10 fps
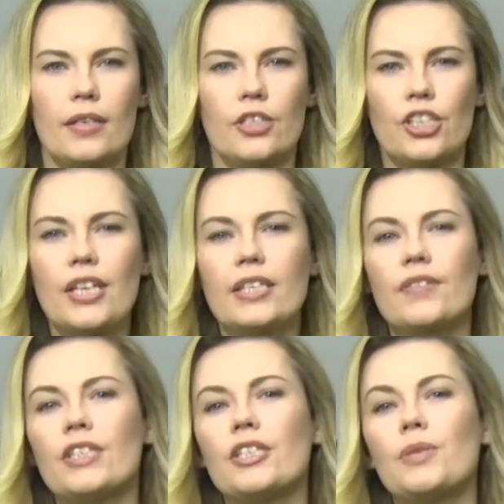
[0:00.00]

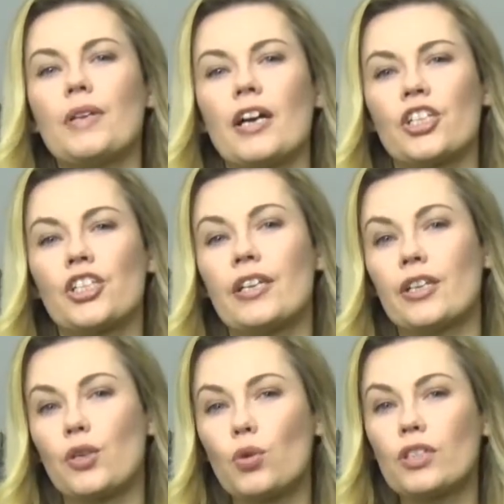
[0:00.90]
16 сентября жители
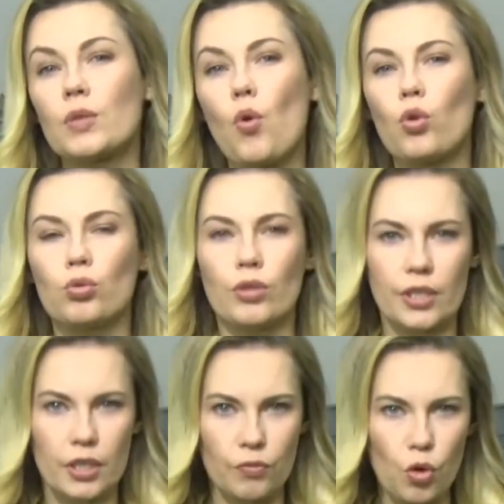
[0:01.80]
региона смогут
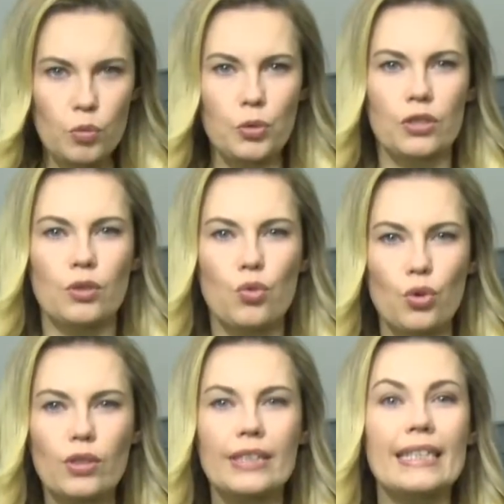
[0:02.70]
улететь в отпуск на
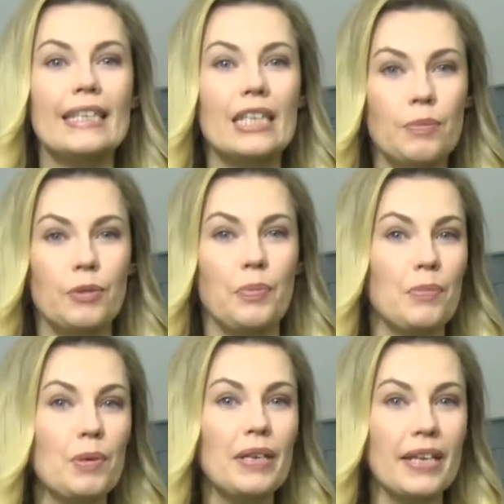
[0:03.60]
курорты Египта
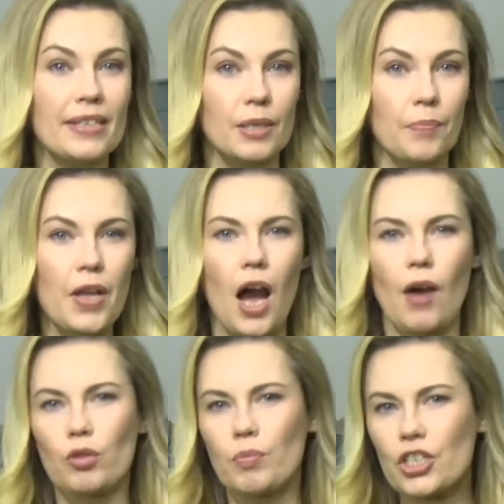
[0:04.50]
прямым рейсом. А
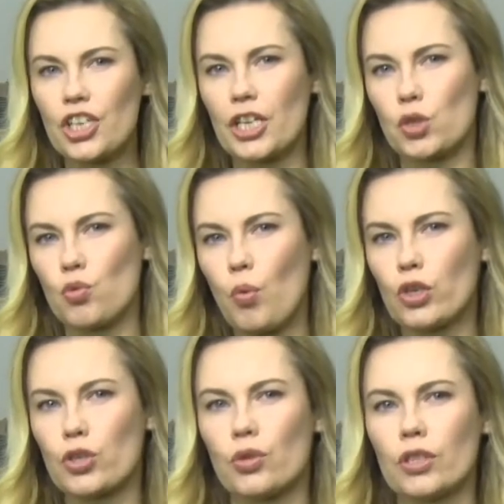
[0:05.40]
вот в ближайшую
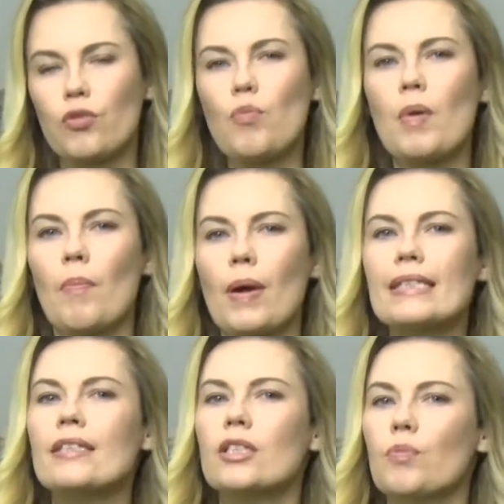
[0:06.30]
Польшу и Литву
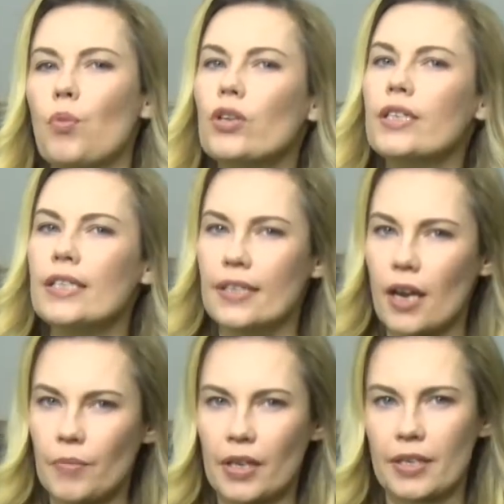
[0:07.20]
попасть до сих пор
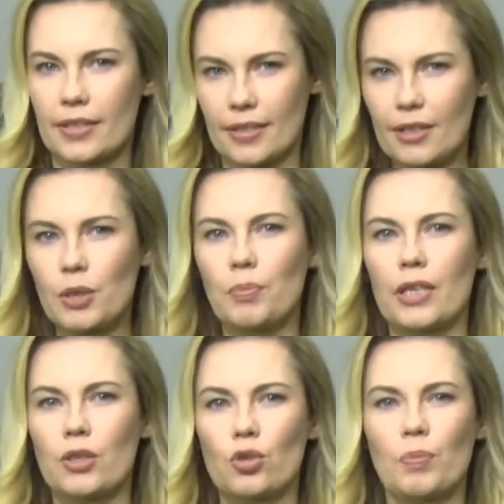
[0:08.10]
нельзя. Какие страны
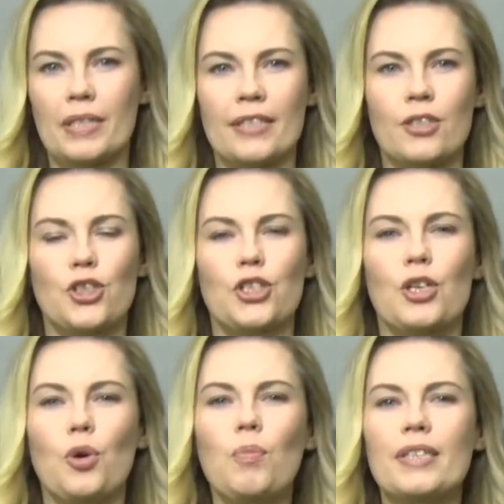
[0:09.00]
планируют посетить жители
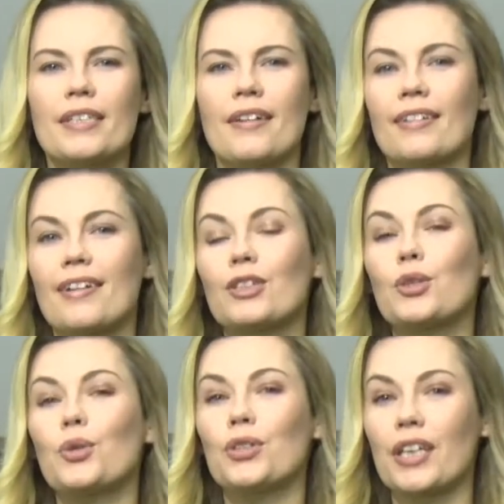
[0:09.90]
области, когда
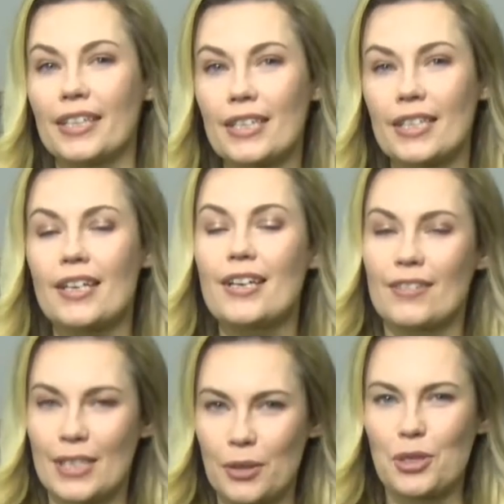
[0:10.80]
откроют границы, в
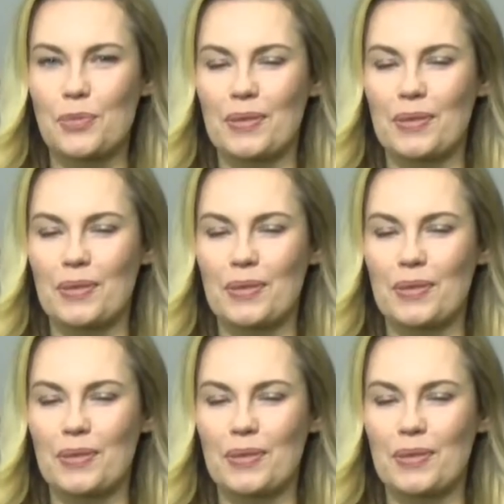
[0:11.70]
следующем